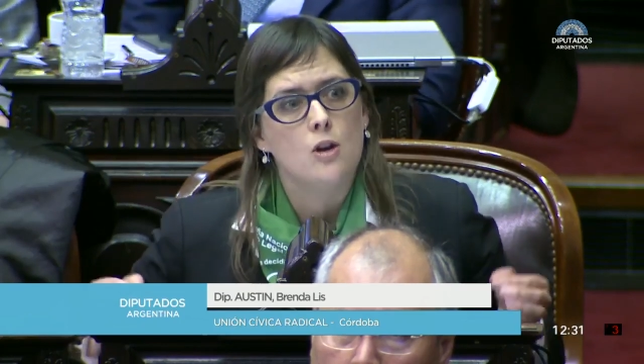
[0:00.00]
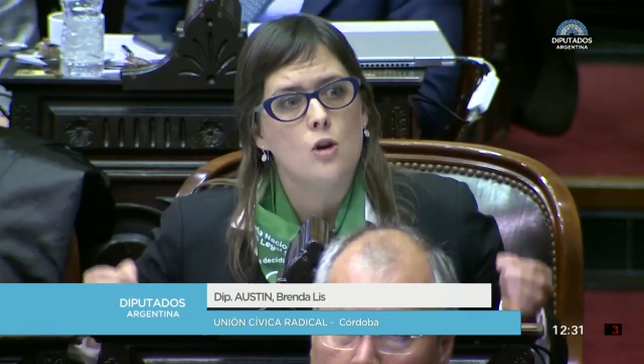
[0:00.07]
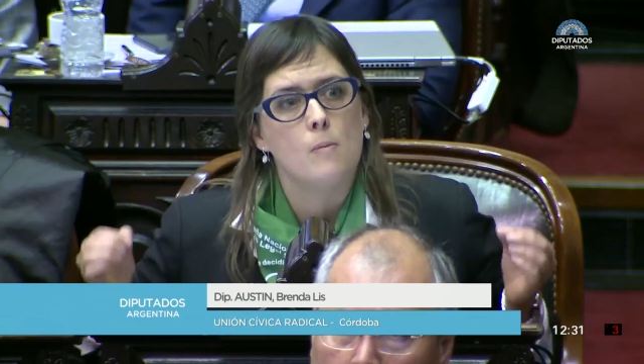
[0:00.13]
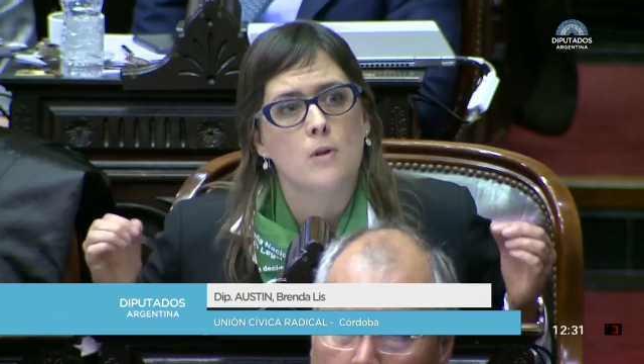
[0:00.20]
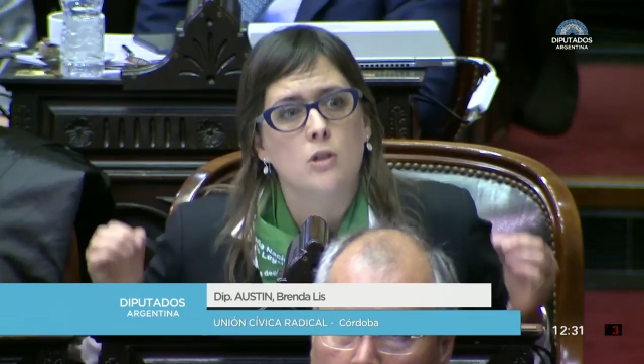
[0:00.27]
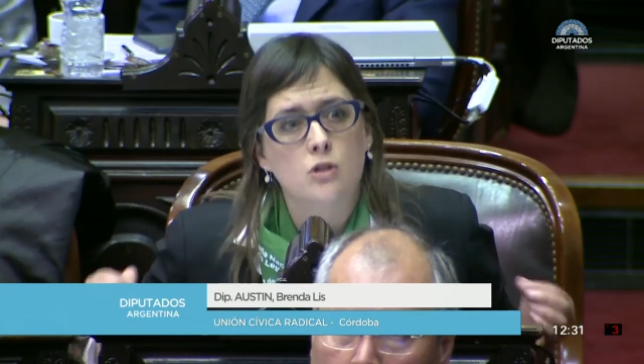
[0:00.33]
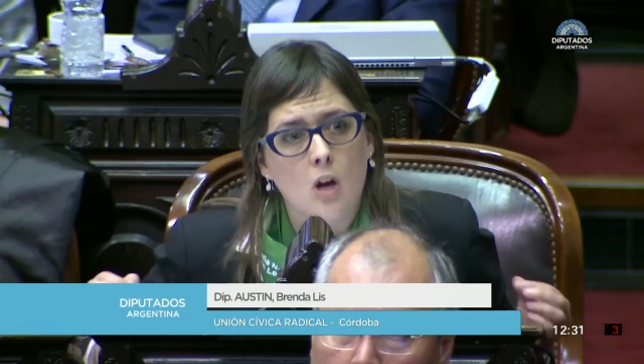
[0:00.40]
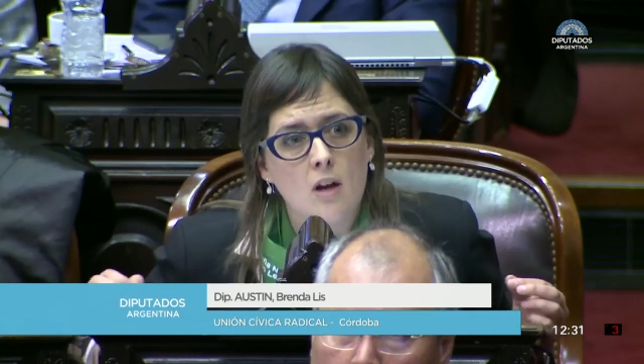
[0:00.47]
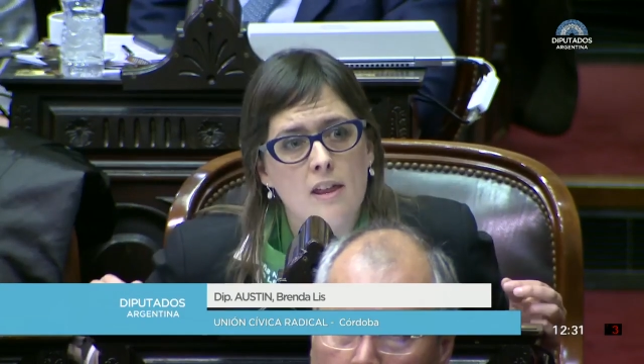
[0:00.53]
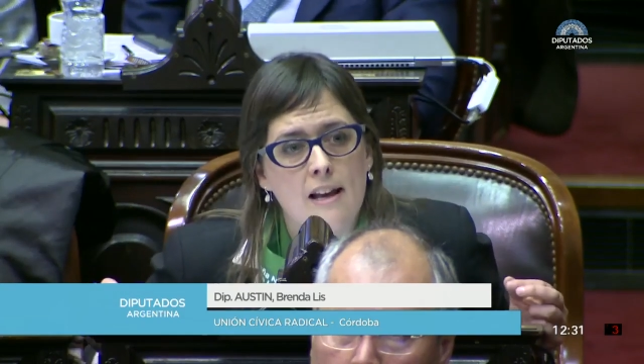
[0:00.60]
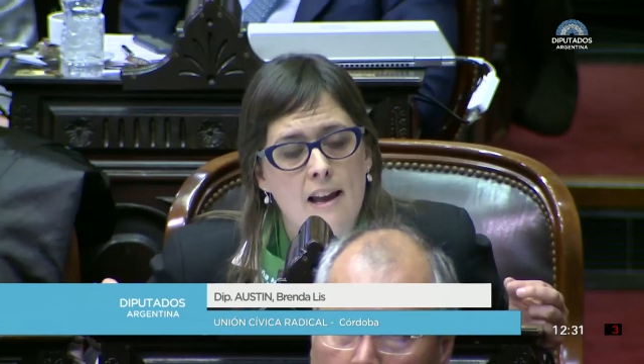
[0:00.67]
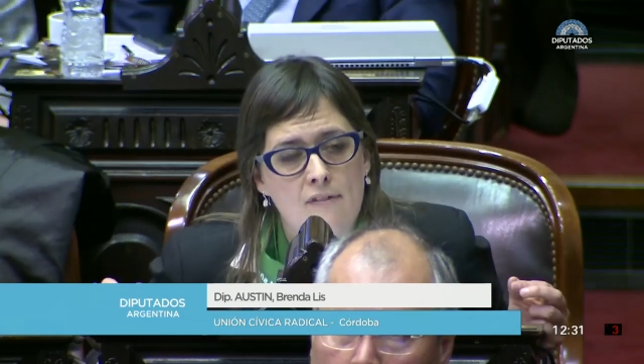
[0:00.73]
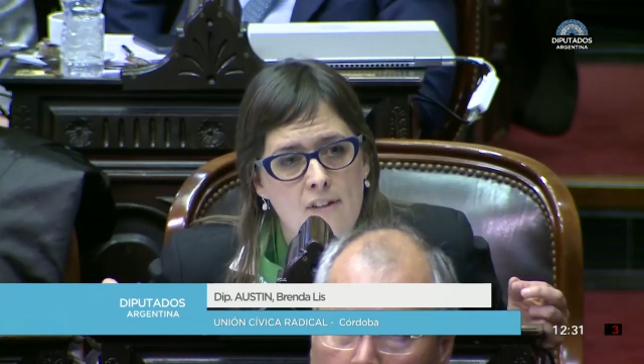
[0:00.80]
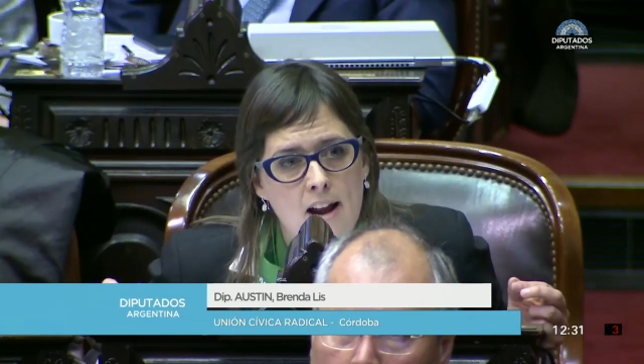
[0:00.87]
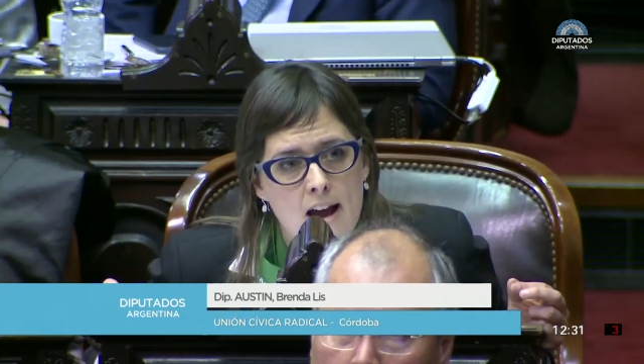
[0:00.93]
y como soy de
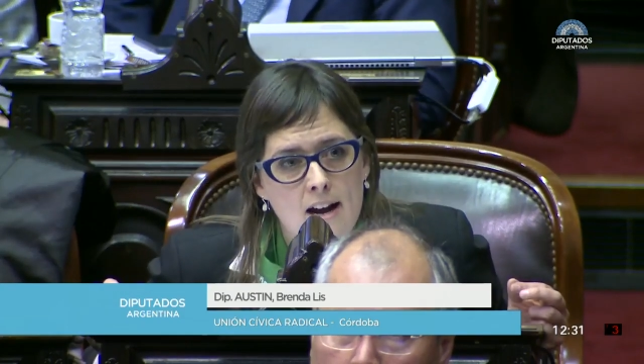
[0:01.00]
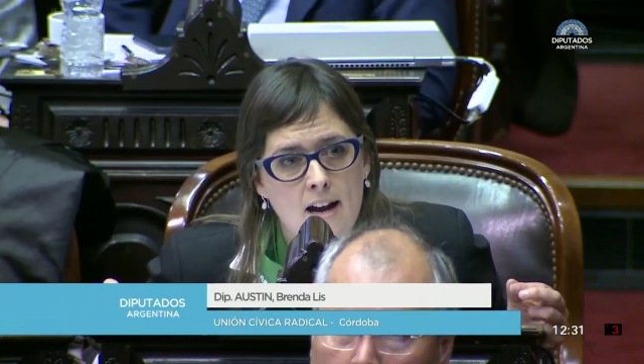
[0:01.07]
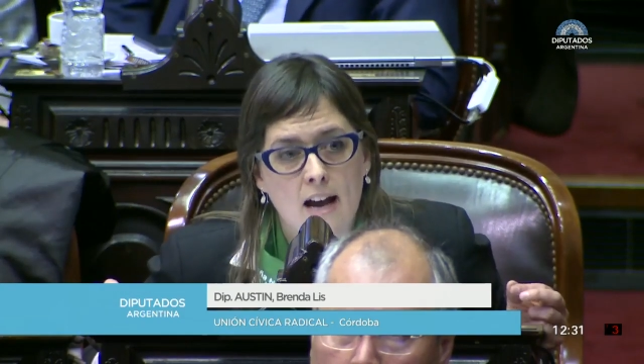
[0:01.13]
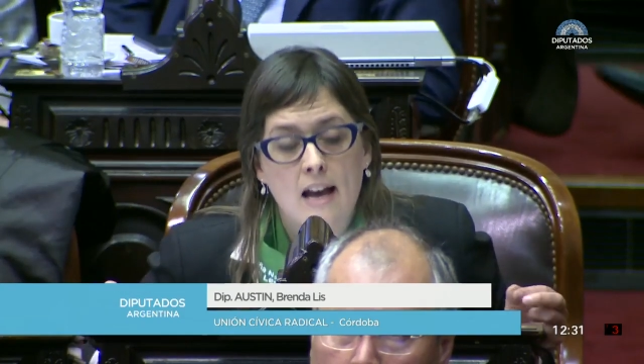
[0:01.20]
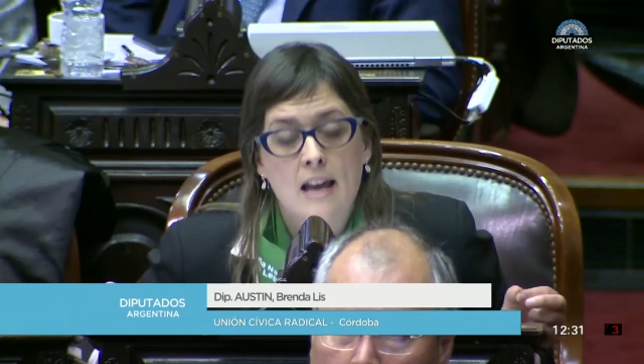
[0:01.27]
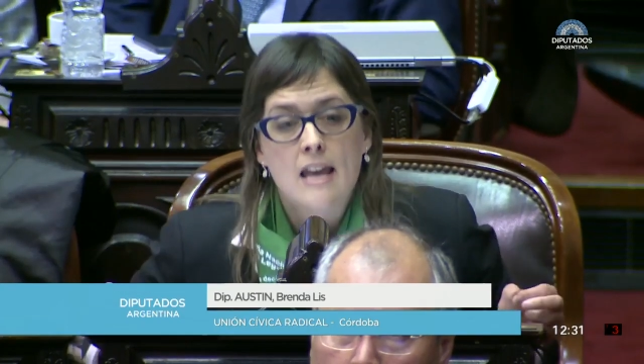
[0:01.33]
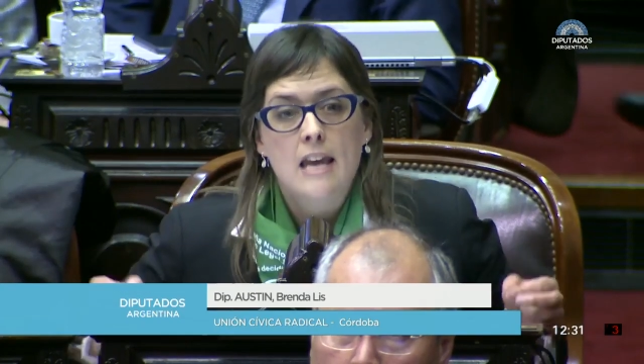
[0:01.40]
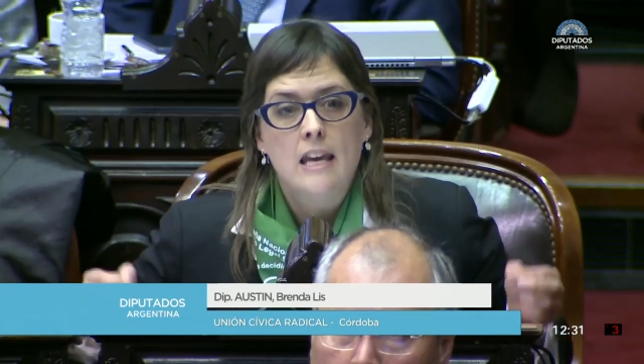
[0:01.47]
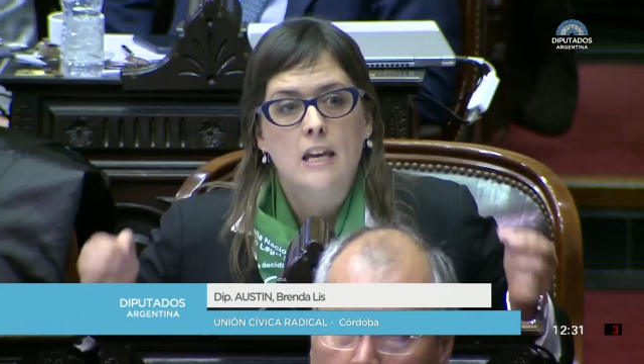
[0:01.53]
la franja